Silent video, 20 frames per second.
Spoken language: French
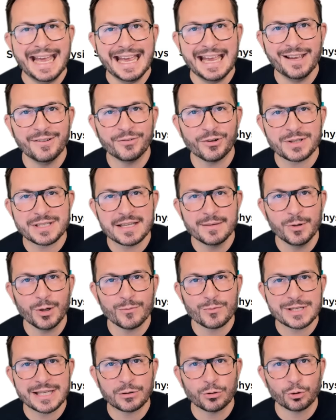et forcément
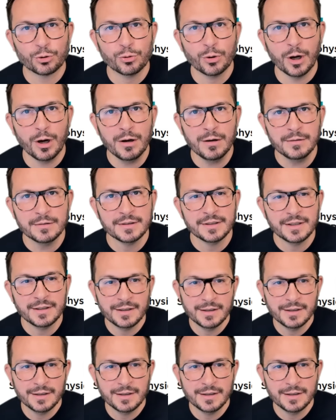vous êtes au courant,